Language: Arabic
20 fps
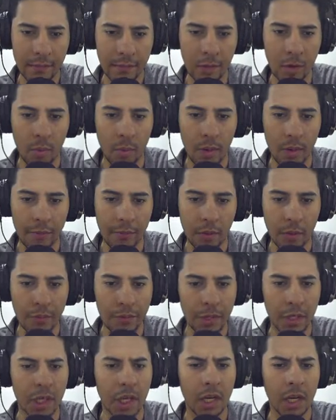اللي هو ملف
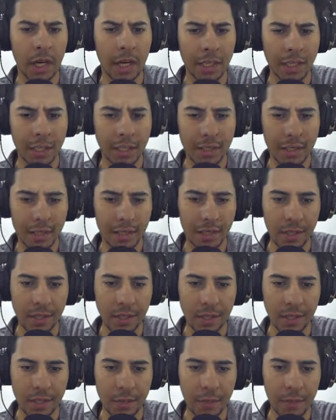configuration
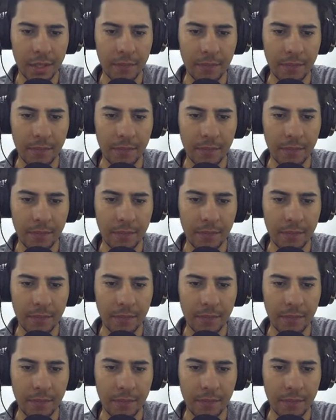settings اسمه